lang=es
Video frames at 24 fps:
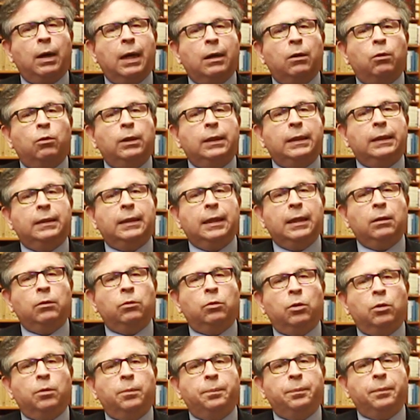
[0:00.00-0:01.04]
algo
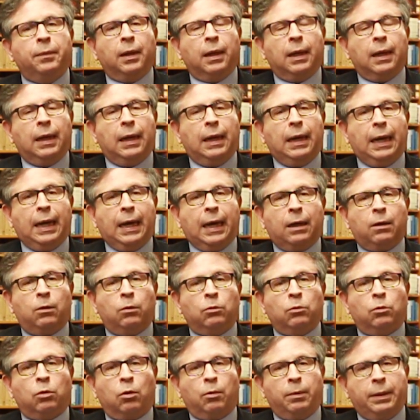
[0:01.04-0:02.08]
distinto, las
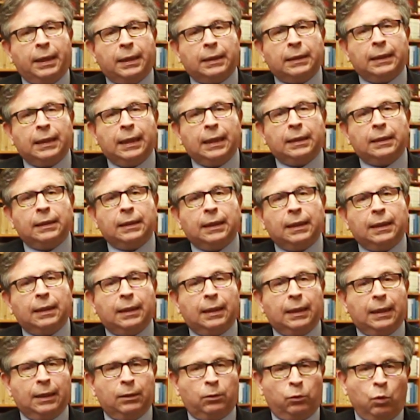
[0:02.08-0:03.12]
controversias
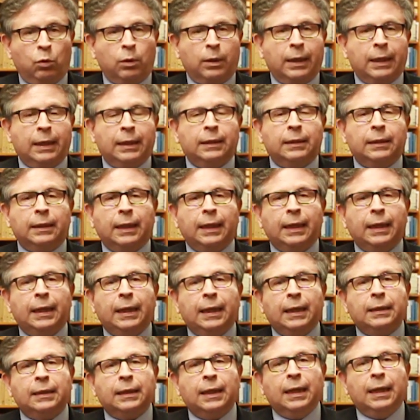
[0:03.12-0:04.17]
que surjan entre
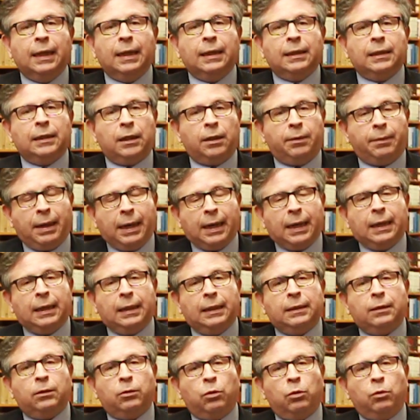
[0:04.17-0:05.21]
ellas se van
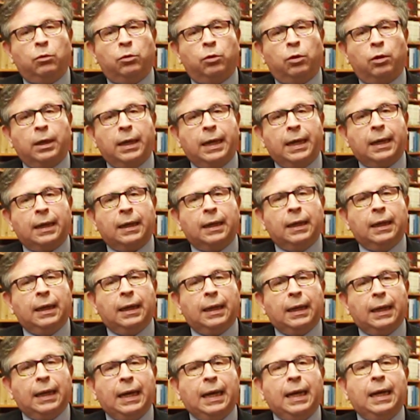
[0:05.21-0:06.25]
a solucionar
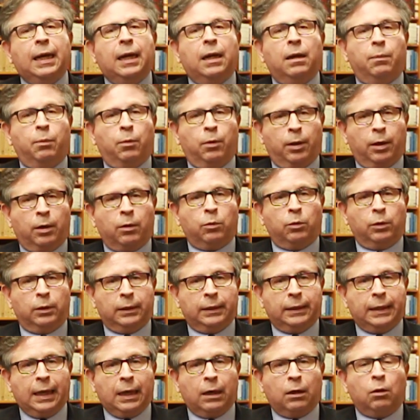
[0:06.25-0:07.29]
en el Poder
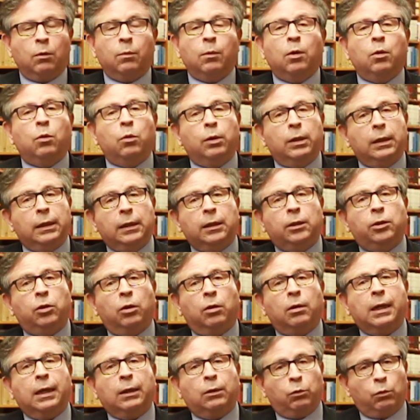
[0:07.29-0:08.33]
Judicial como
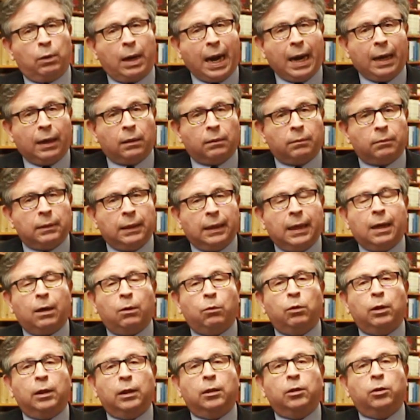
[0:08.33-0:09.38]
jurisdicción natural, es la
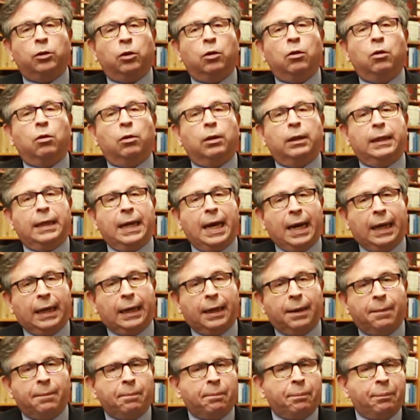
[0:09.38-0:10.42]
jurisdicción
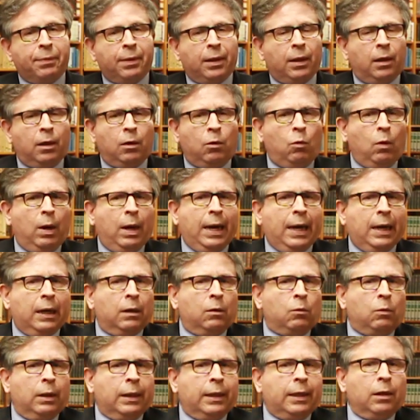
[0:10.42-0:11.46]
ordinaria.
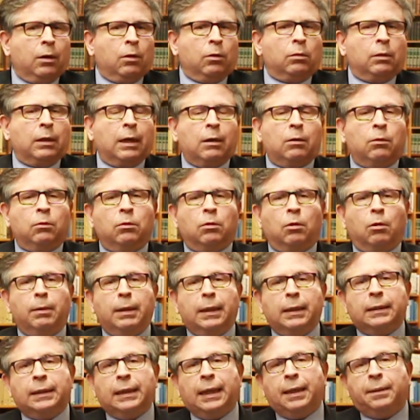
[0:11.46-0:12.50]
Igual cualquier otra
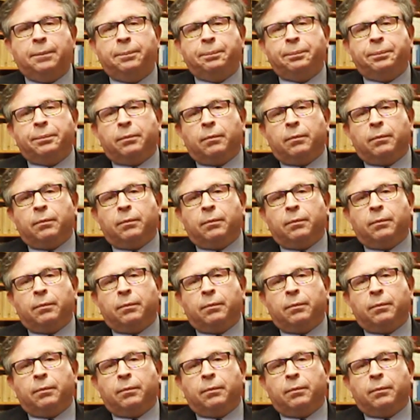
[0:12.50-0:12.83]
controversia,